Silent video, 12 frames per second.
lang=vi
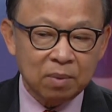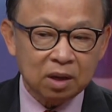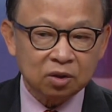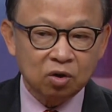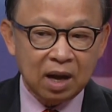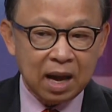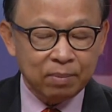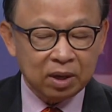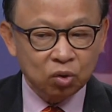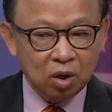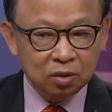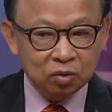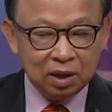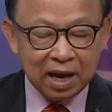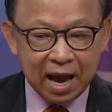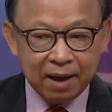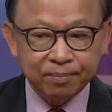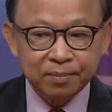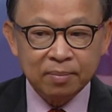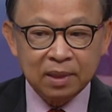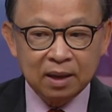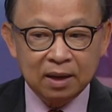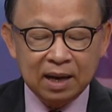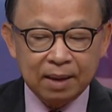mất tôi hai ba tuần tôi làm
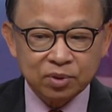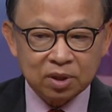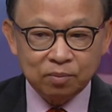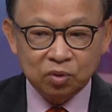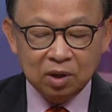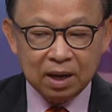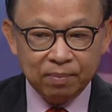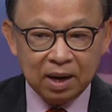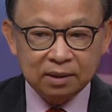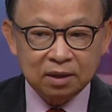làm xong tôi gặp lại